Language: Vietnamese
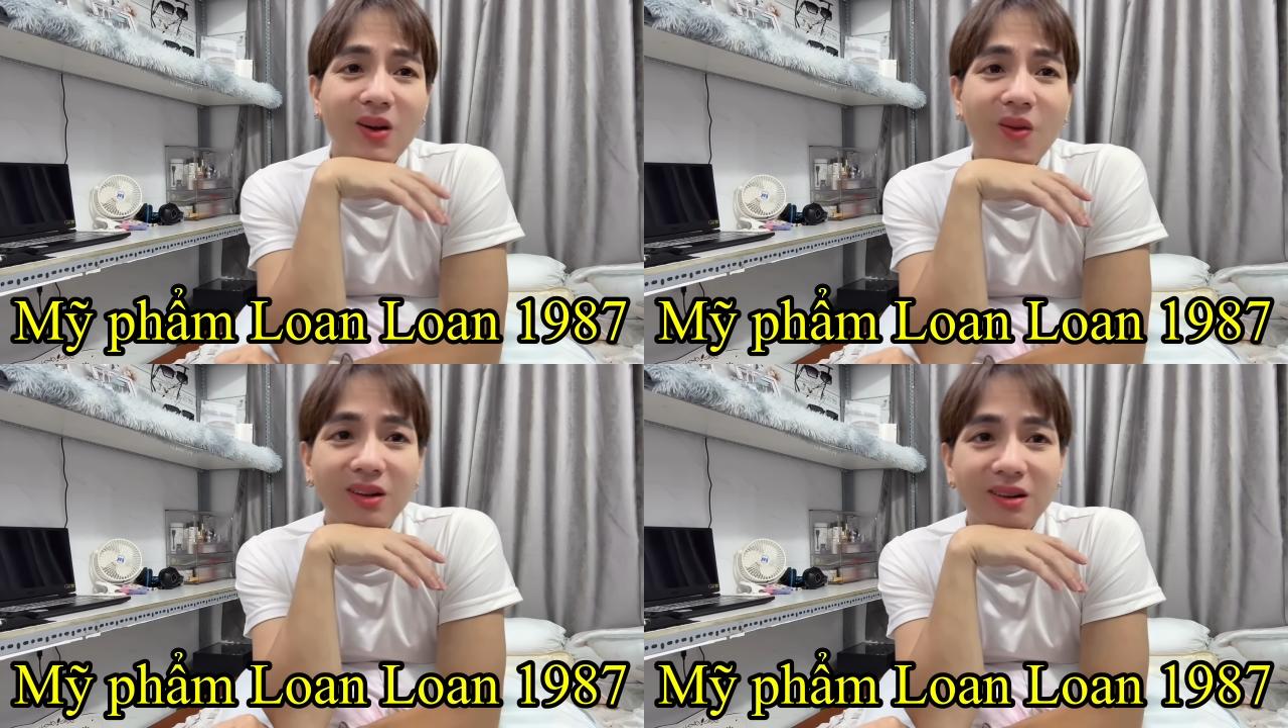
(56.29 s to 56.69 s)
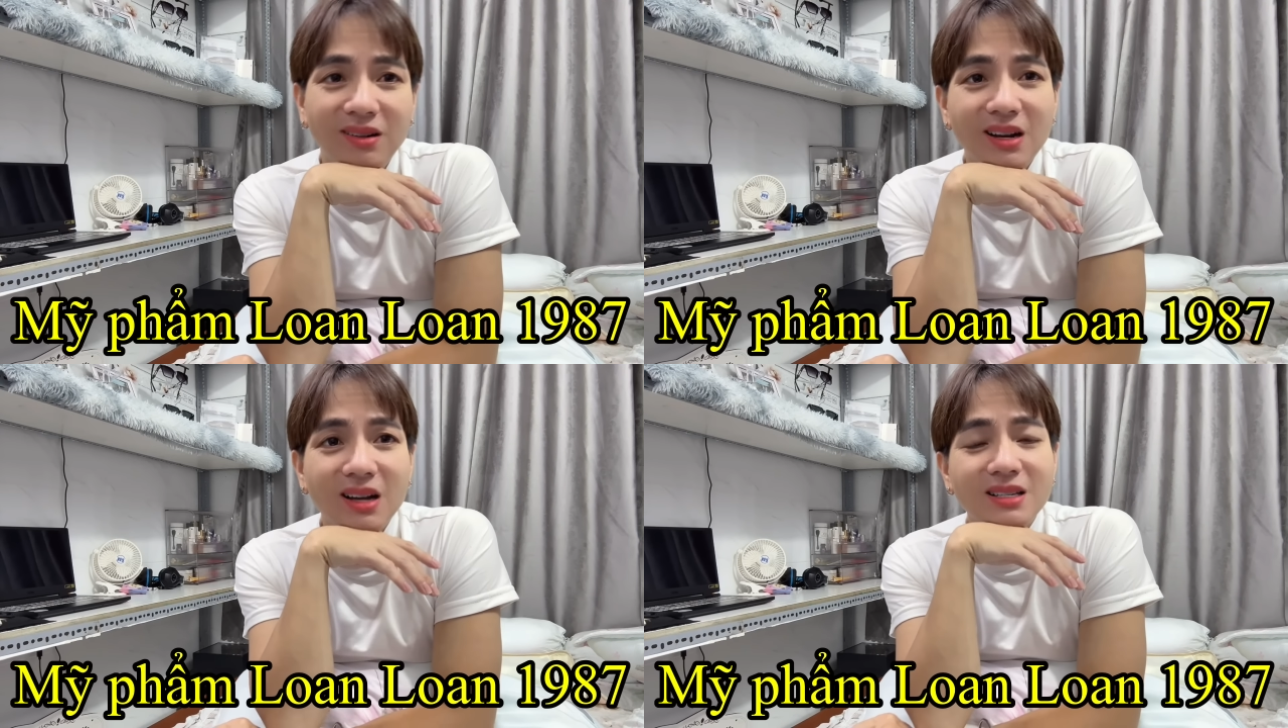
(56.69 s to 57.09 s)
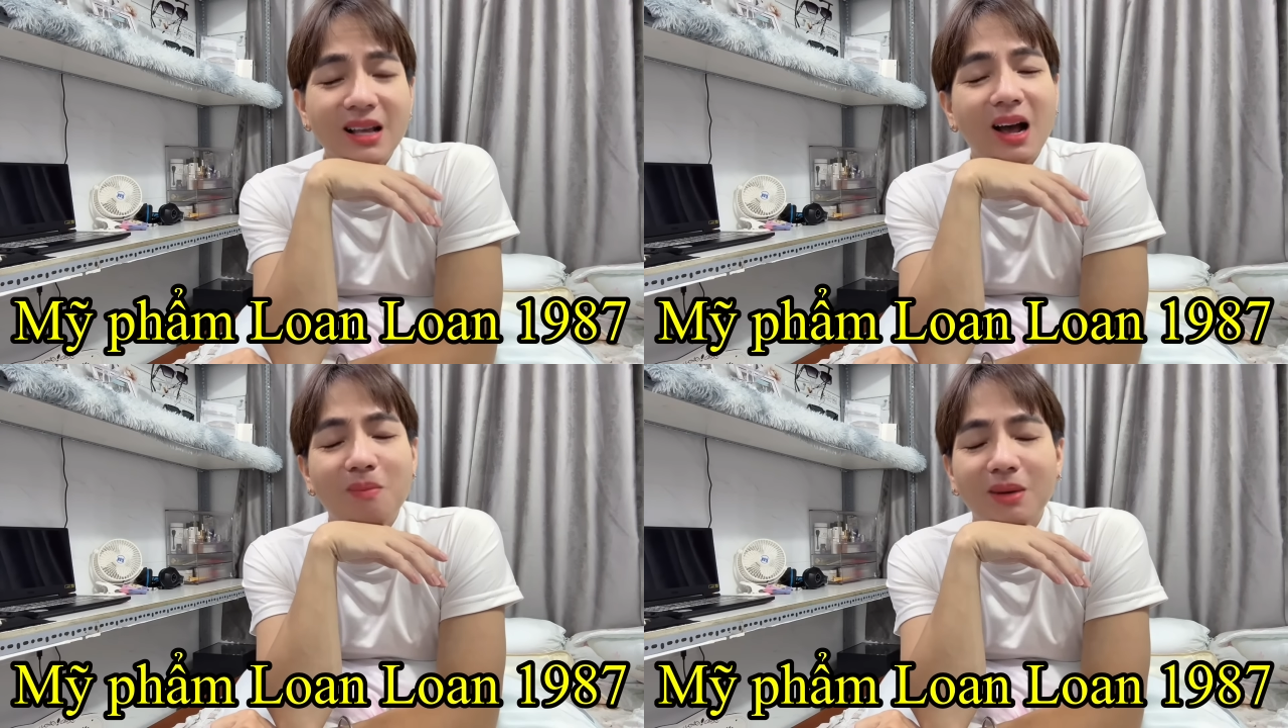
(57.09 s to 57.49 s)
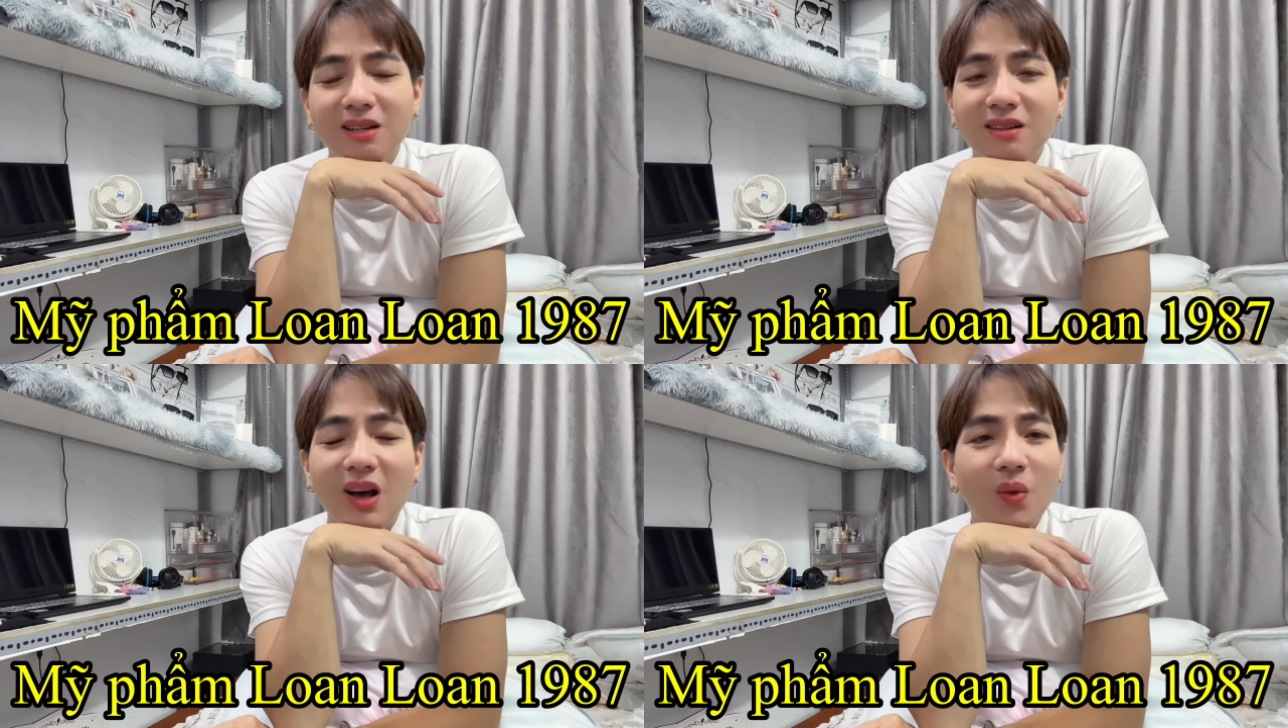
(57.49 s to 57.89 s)
con người đó sao mà
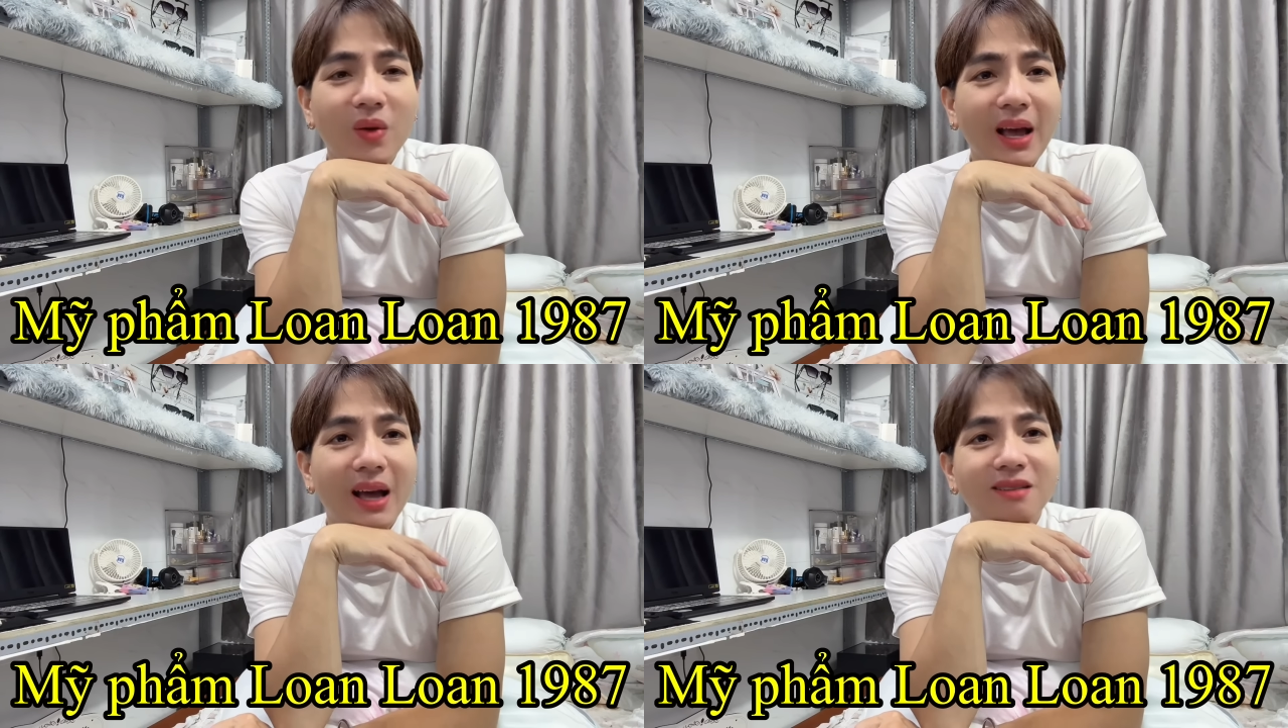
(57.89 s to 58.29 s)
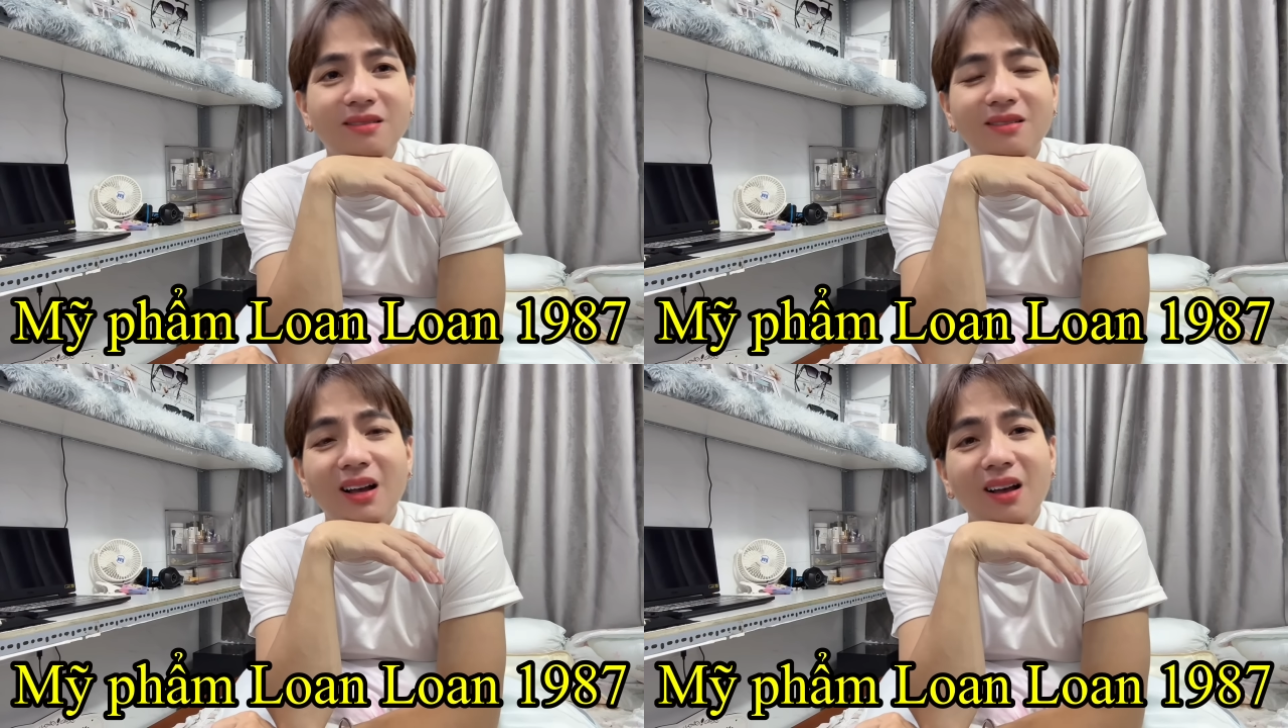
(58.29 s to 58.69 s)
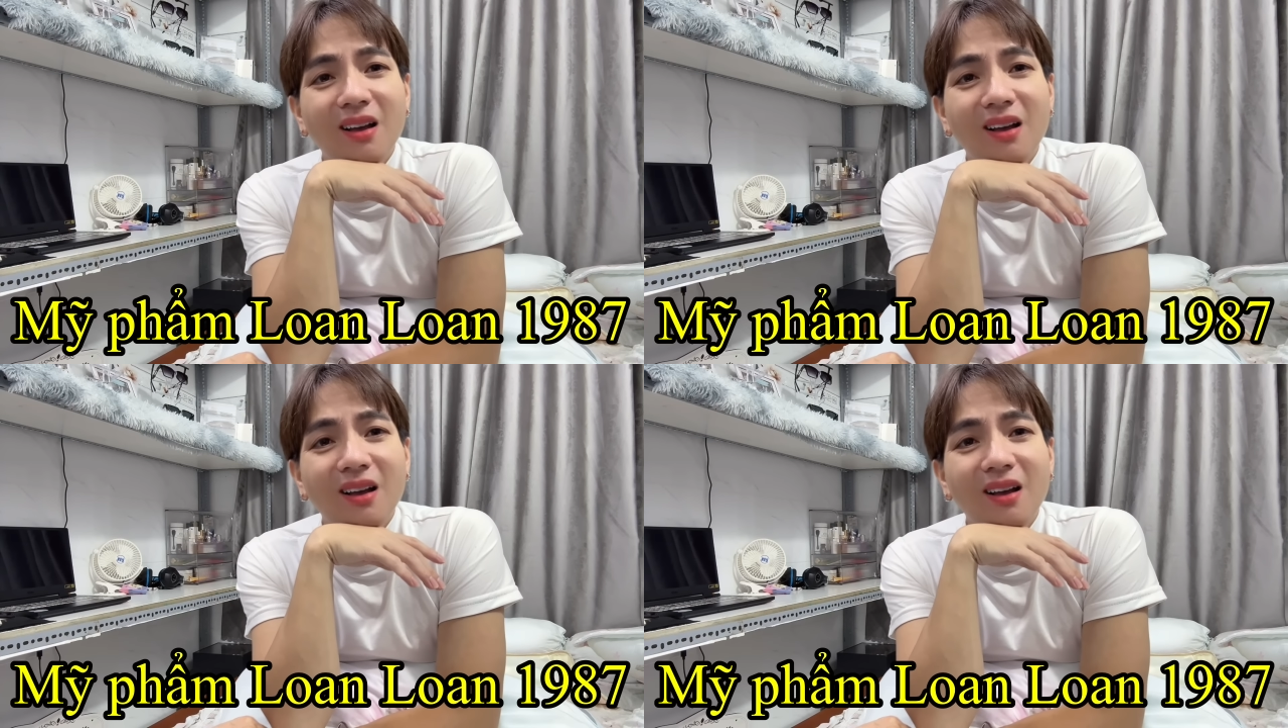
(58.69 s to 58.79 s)
cứ cối ngày cứ